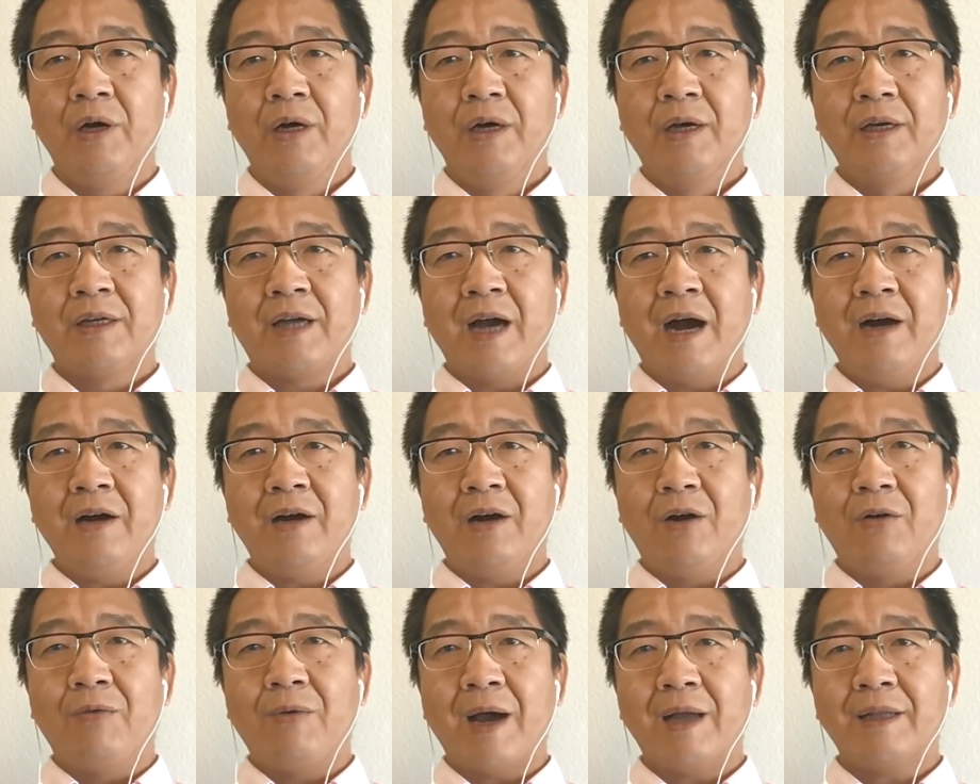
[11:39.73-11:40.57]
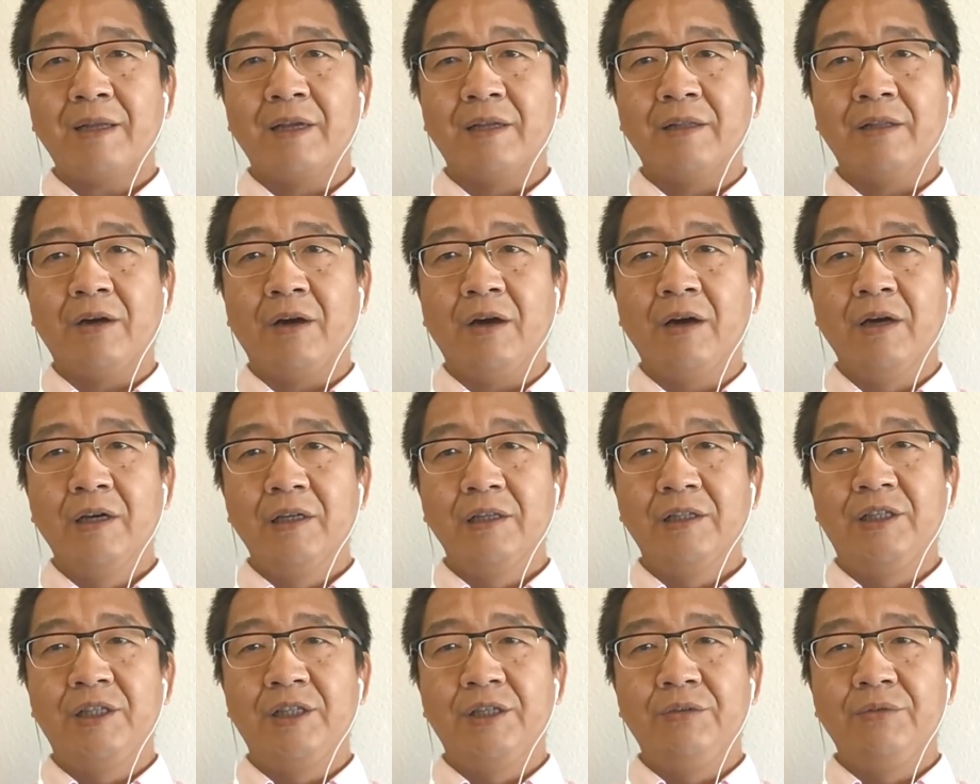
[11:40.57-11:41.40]
刚好发展到
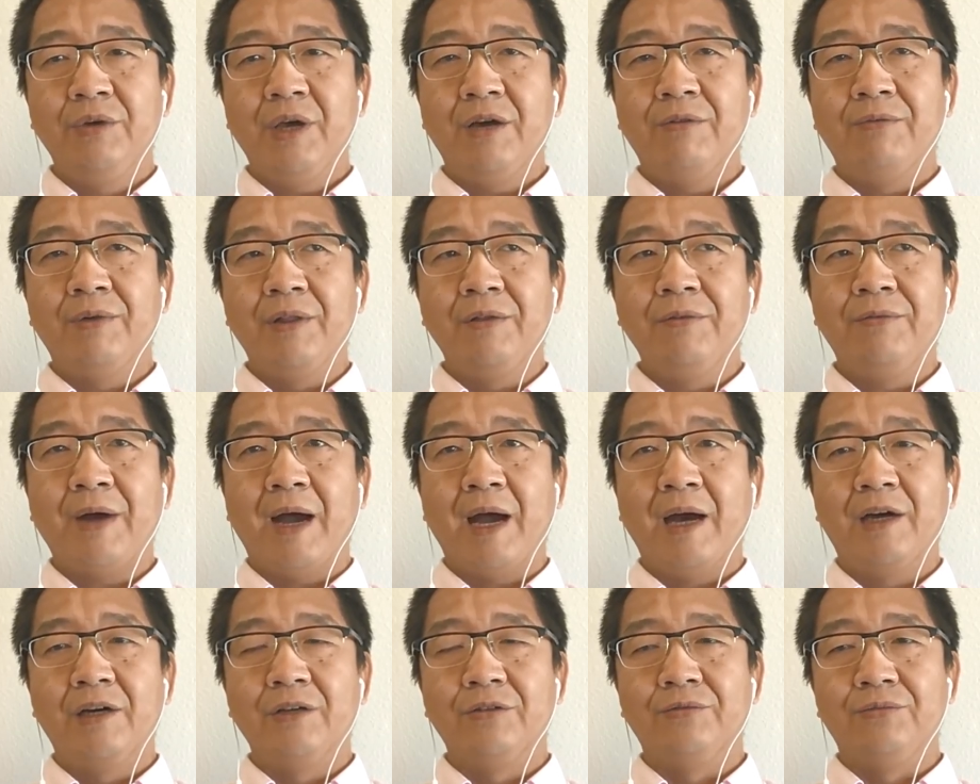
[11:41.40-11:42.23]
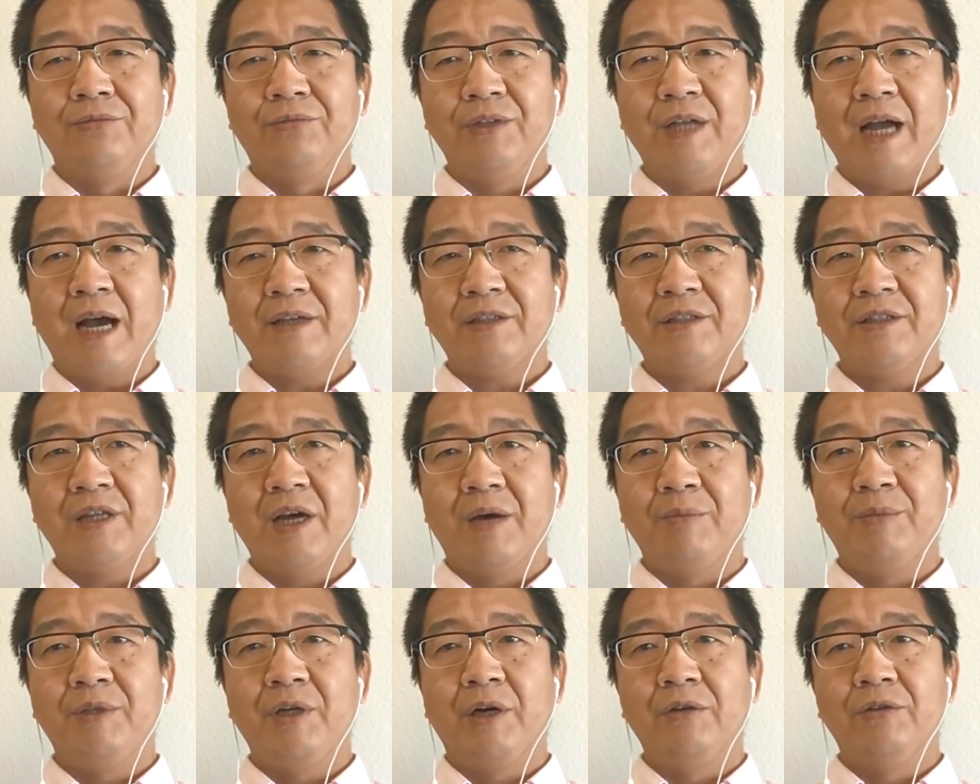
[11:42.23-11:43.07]
礼乐文化和儒家思想
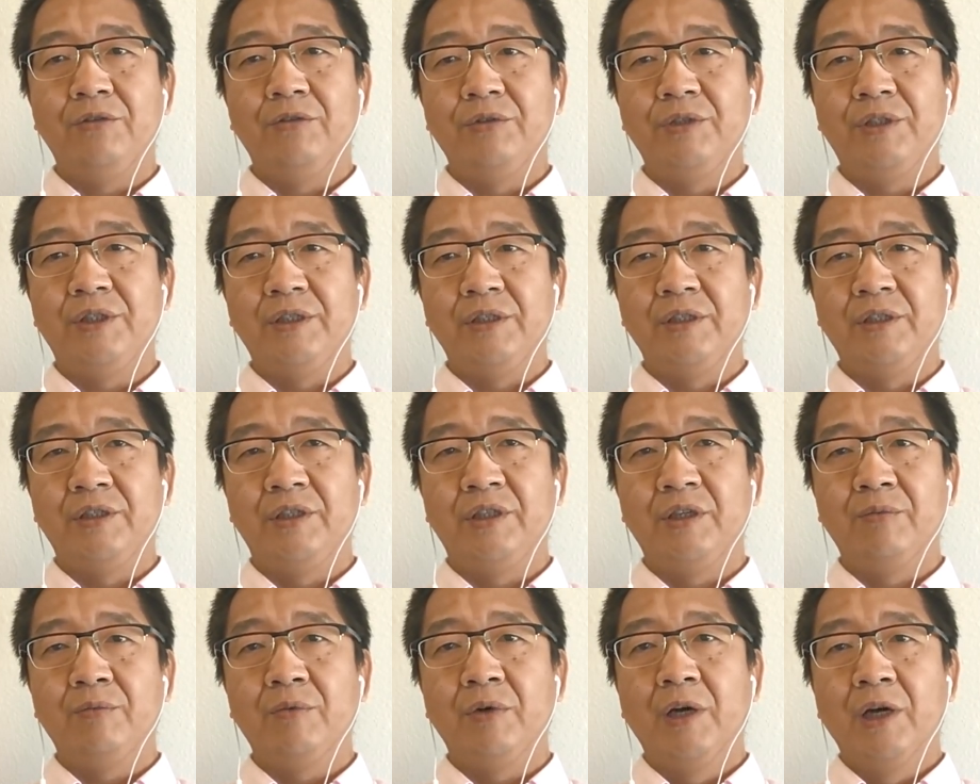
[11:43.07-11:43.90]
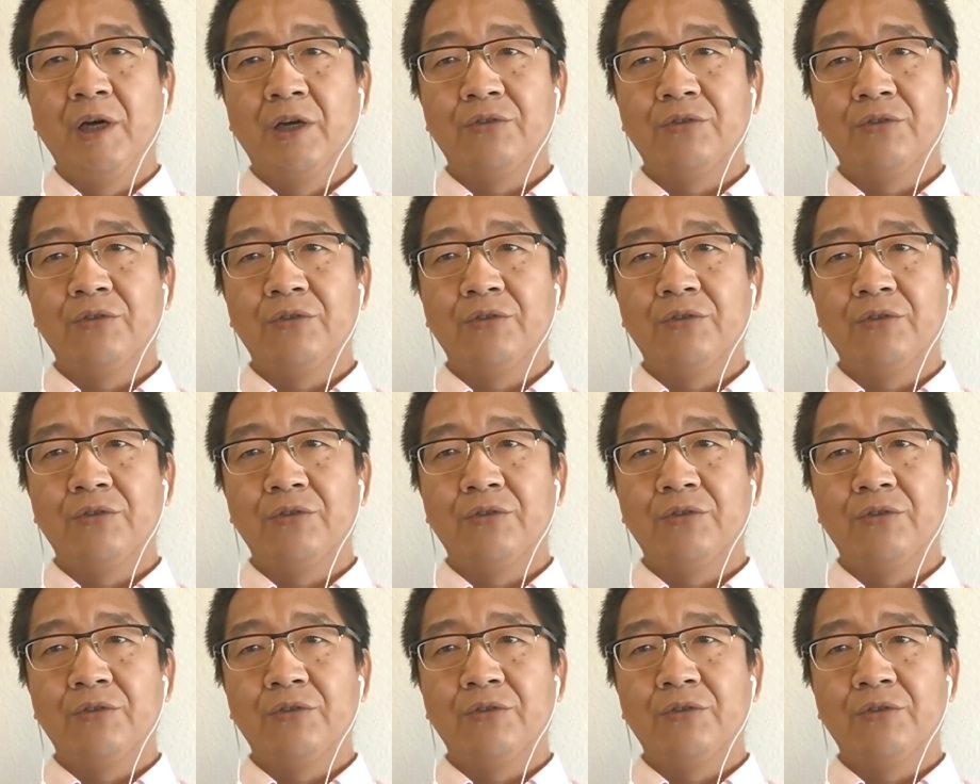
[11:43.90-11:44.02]
比较流行的地步，